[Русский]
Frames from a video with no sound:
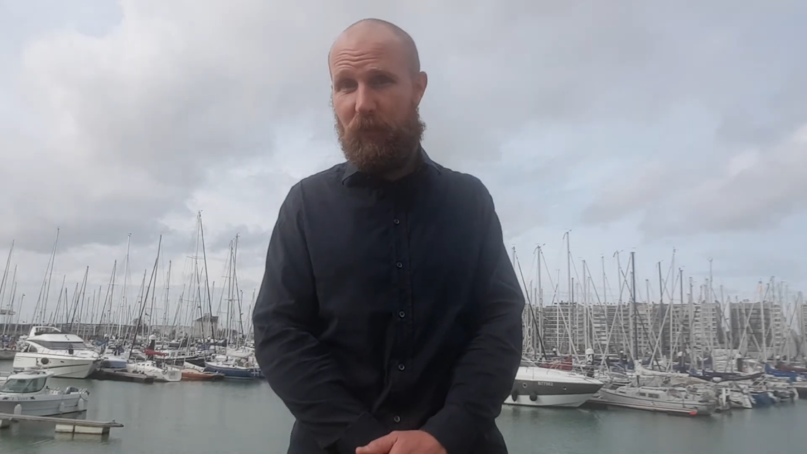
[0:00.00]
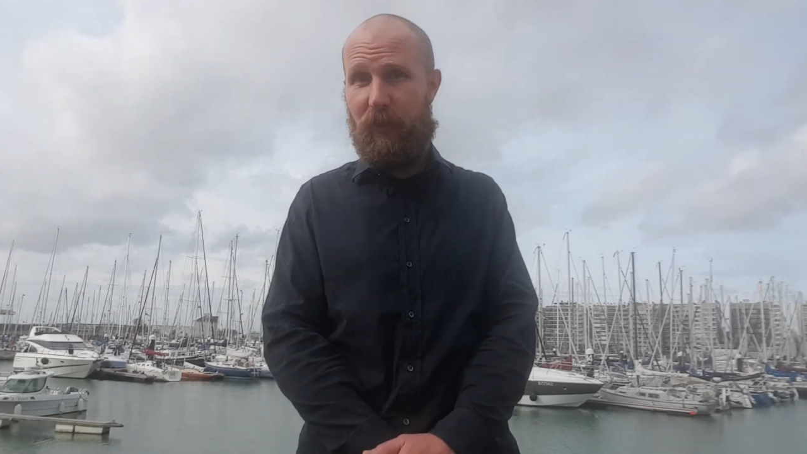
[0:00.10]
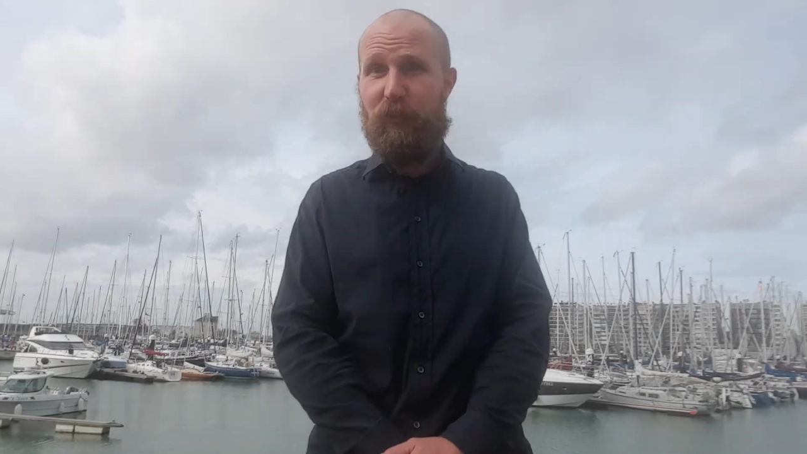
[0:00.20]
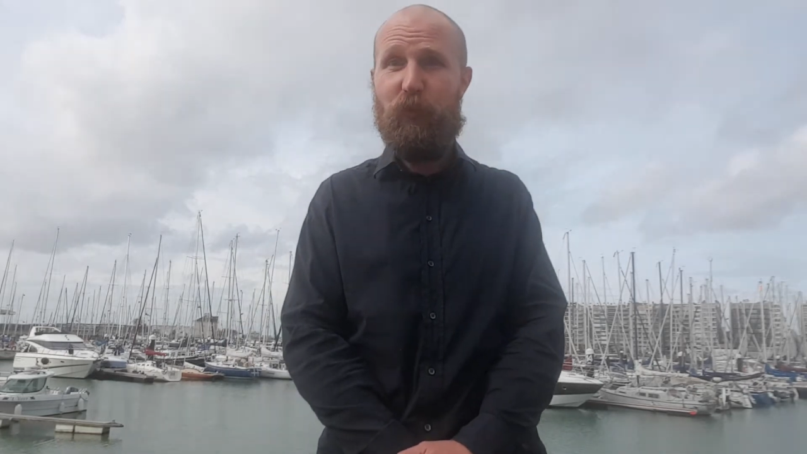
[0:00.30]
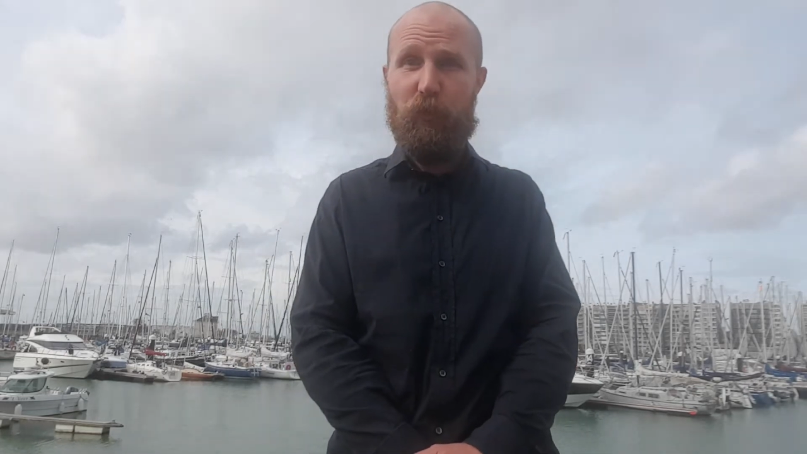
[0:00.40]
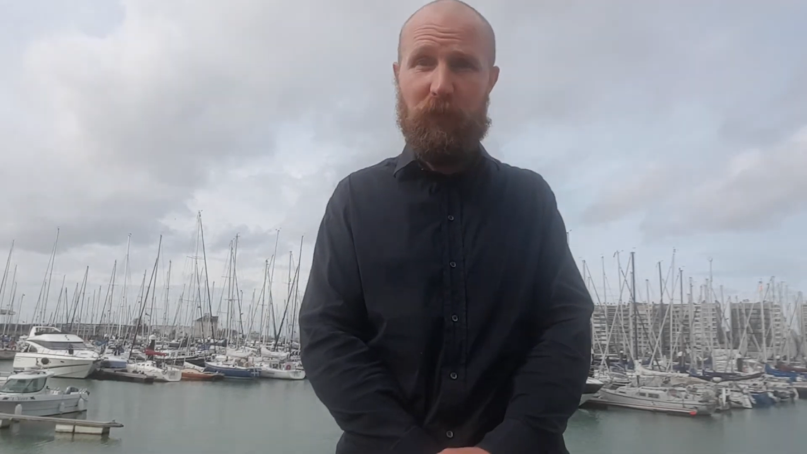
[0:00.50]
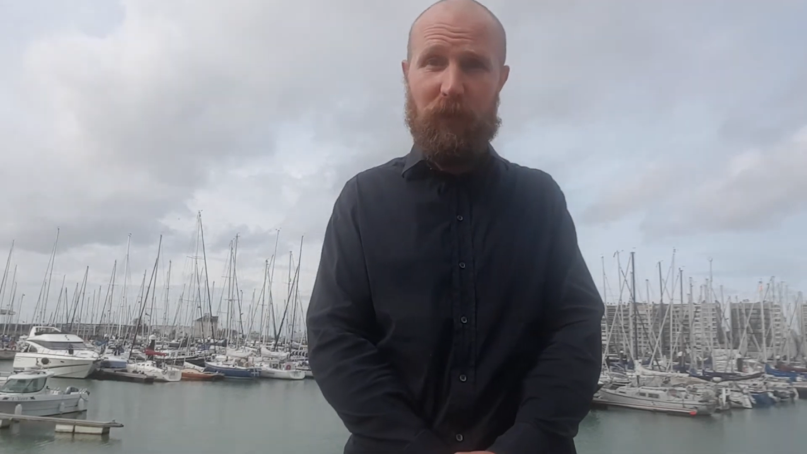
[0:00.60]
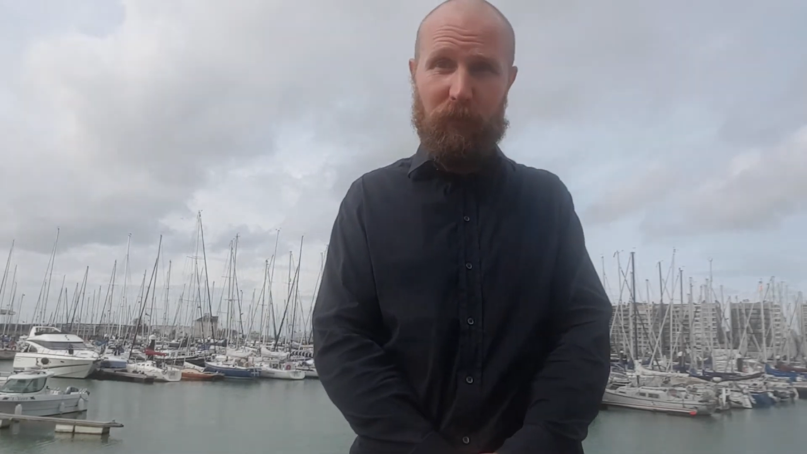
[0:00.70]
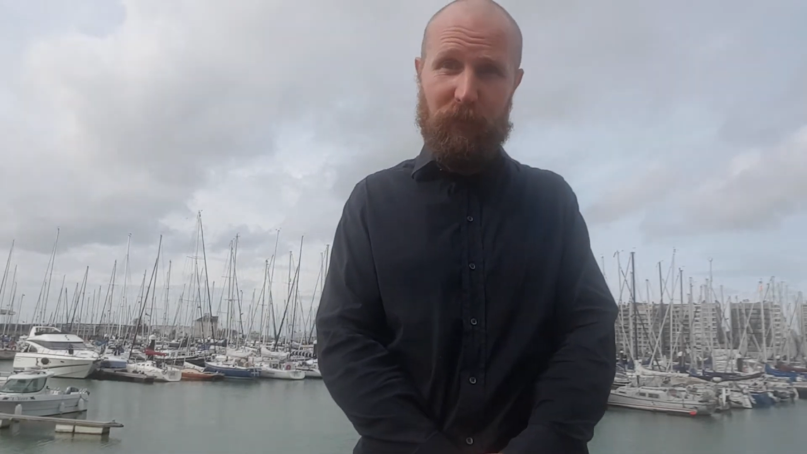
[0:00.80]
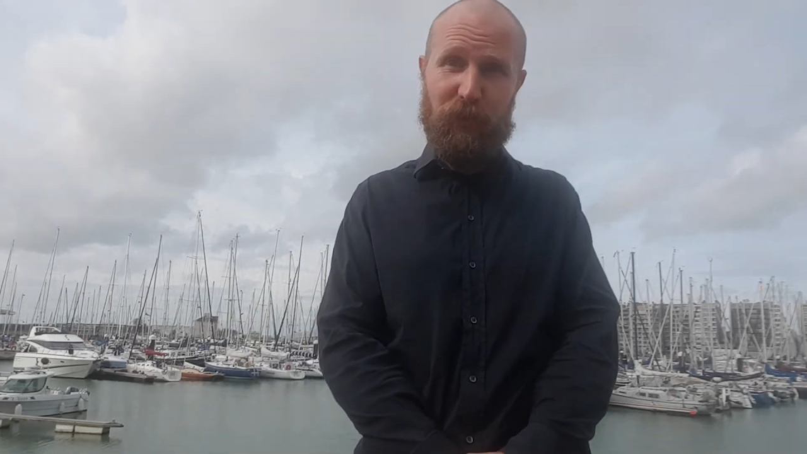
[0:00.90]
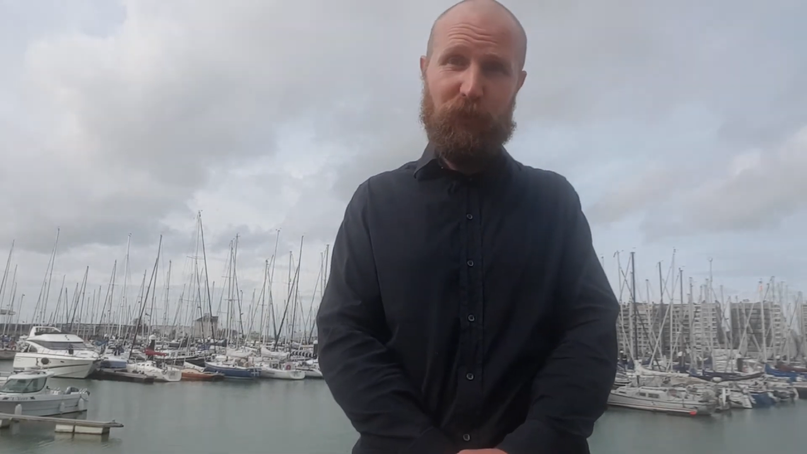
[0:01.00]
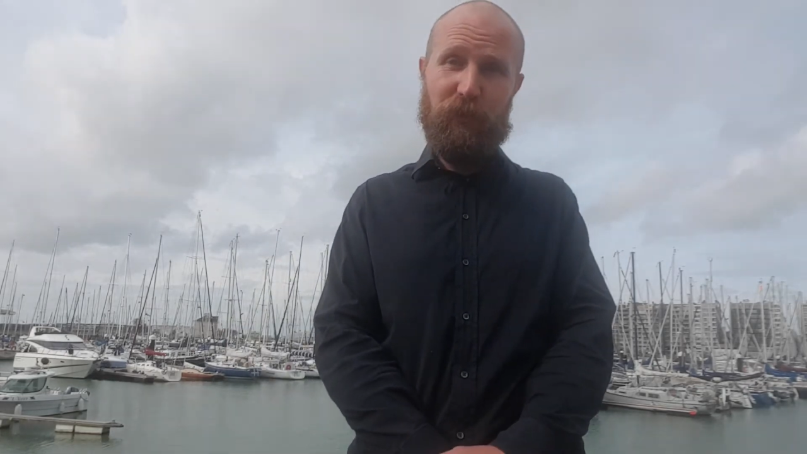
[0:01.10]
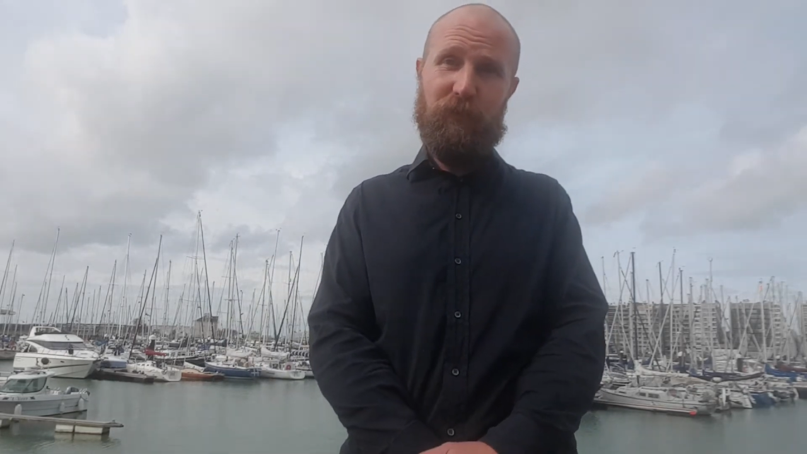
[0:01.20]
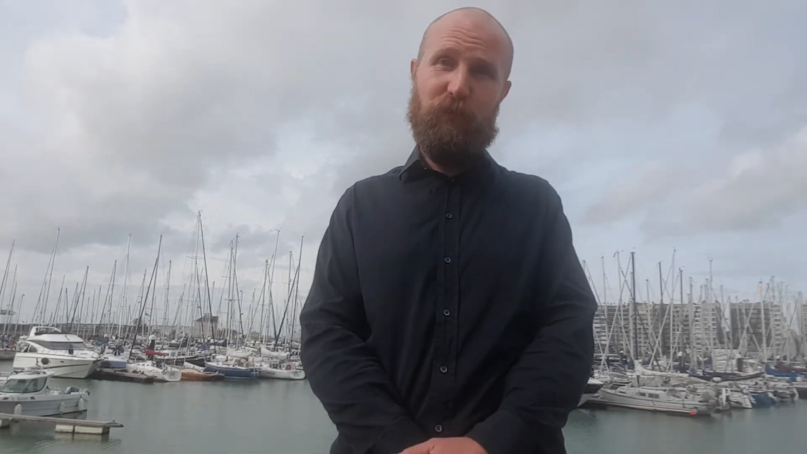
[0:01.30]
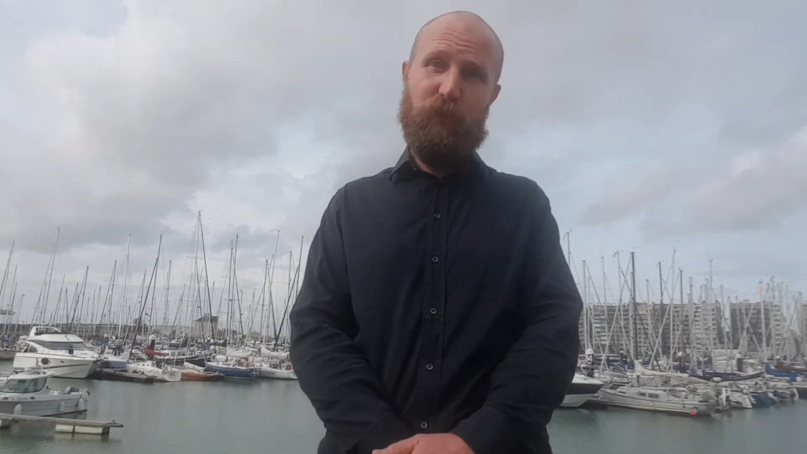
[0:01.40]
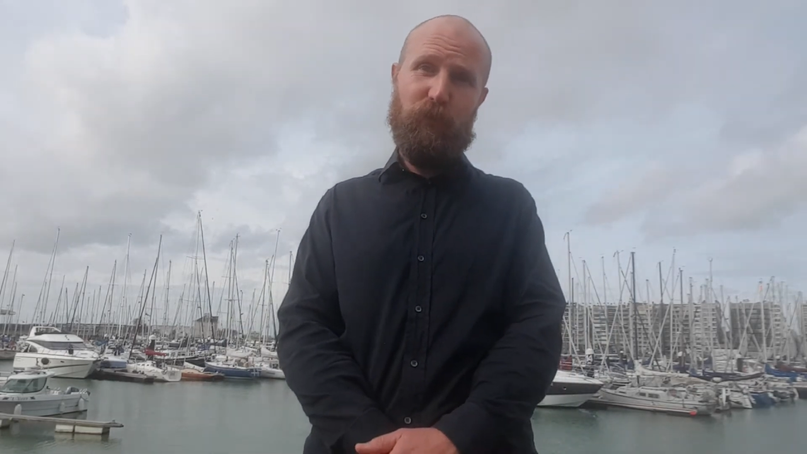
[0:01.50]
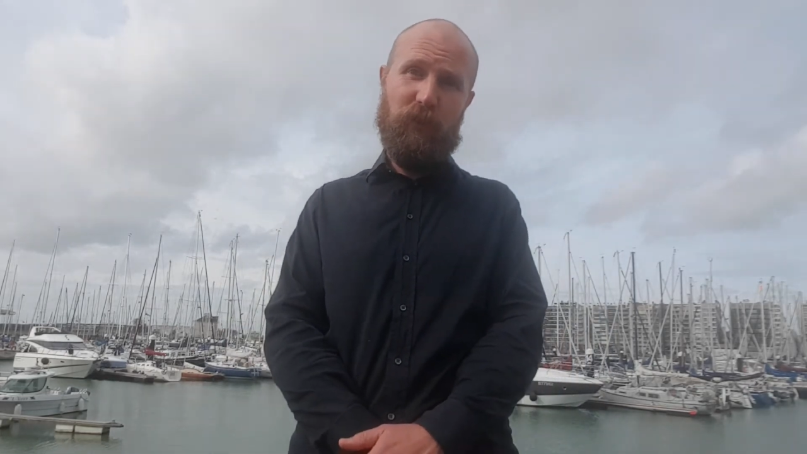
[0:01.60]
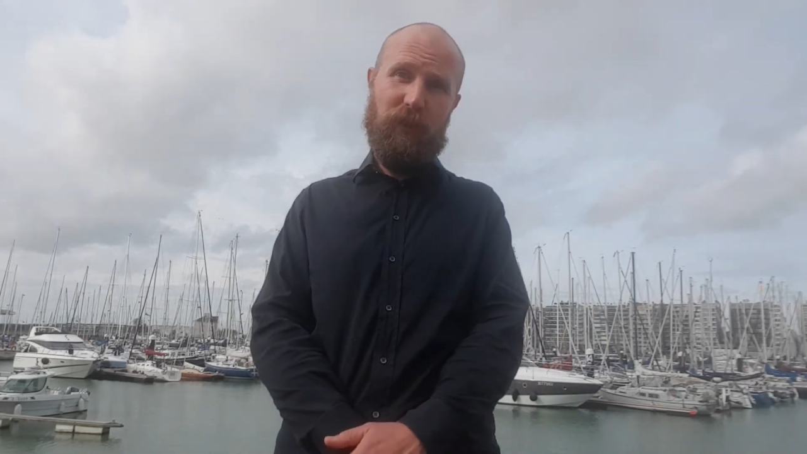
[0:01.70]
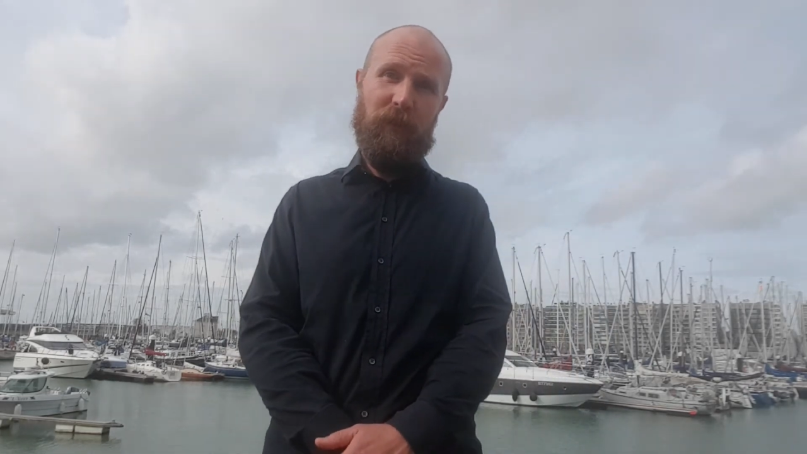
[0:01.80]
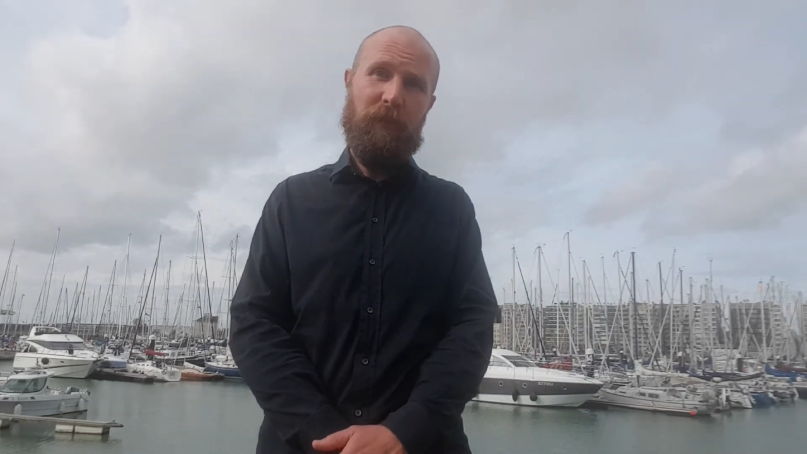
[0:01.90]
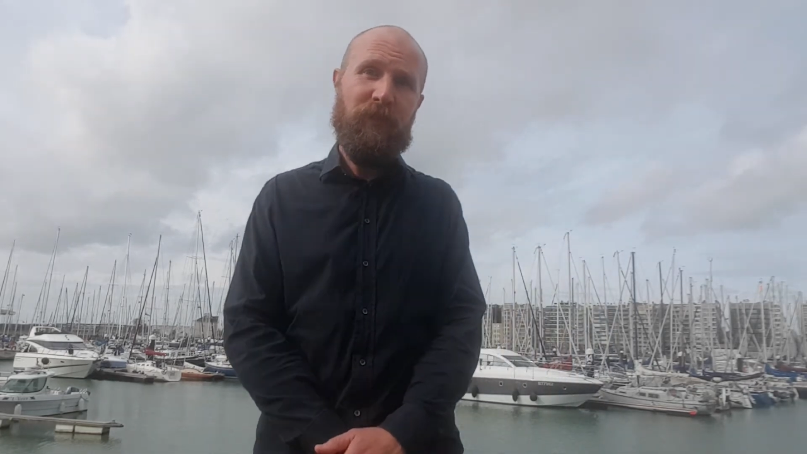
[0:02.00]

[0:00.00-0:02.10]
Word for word: доступно большинству людей,